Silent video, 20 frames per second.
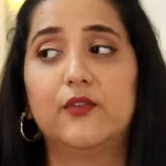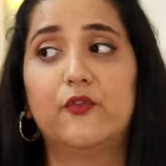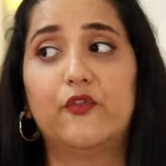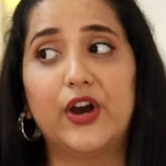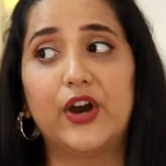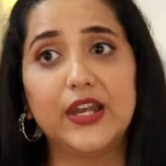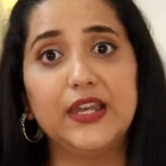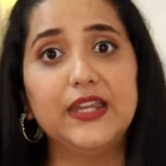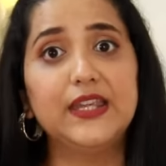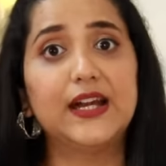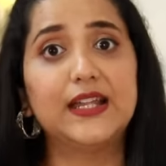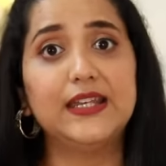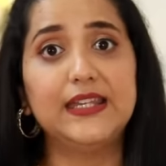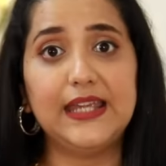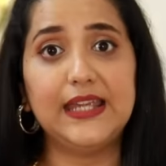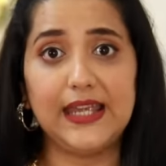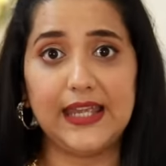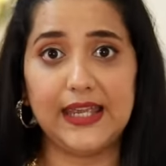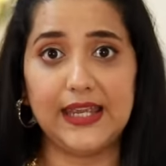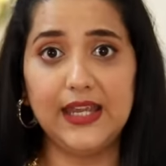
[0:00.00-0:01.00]
वन यानी
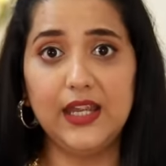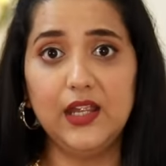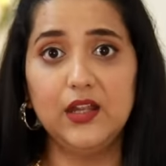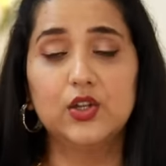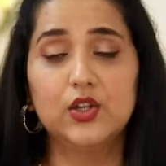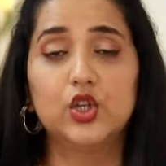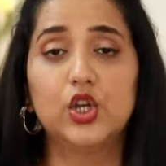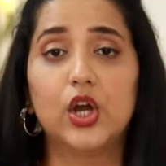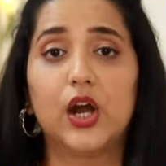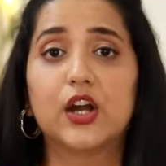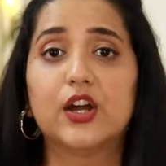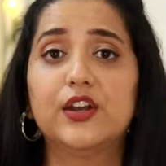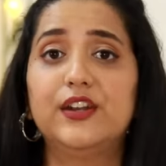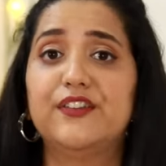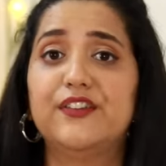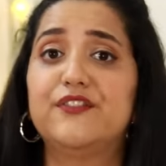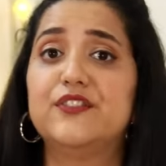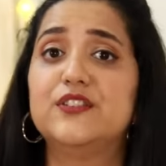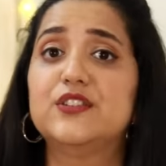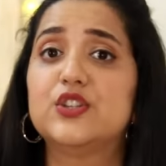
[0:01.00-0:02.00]
ए अगर
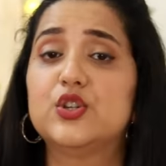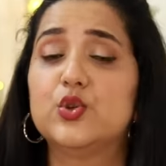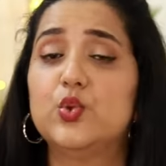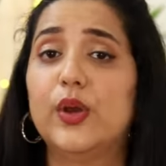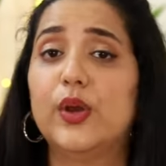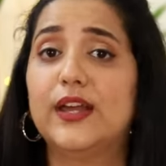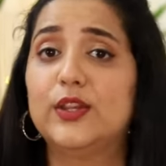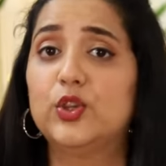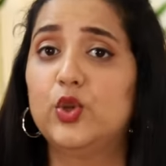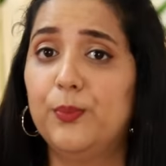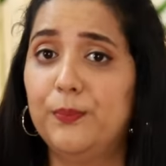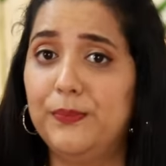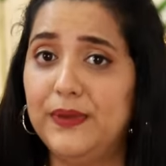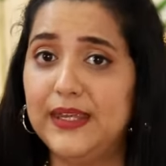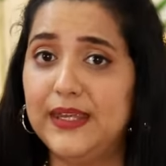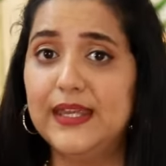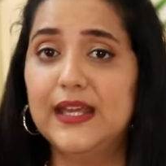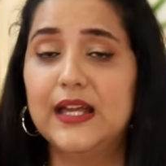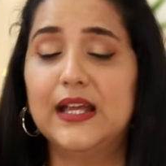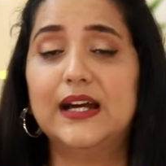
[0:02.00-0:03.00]
डिफरेंस टू है तो
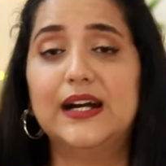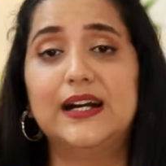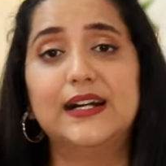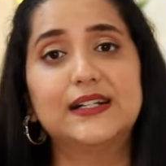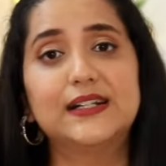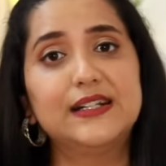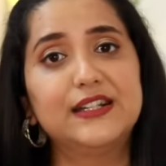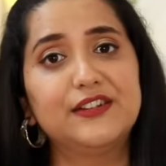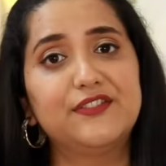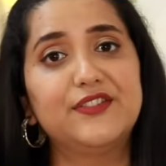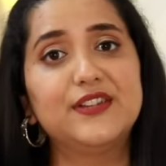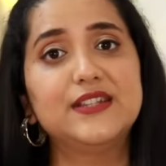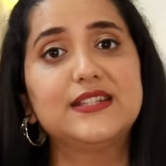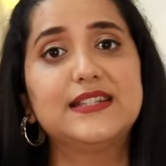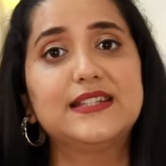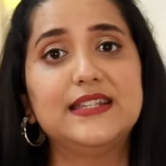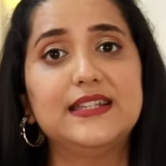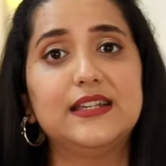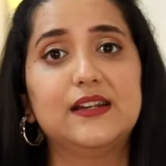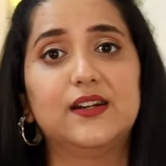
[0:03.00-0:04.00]
बी अगर
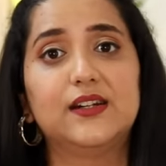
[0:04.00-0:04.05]
डिफरेंस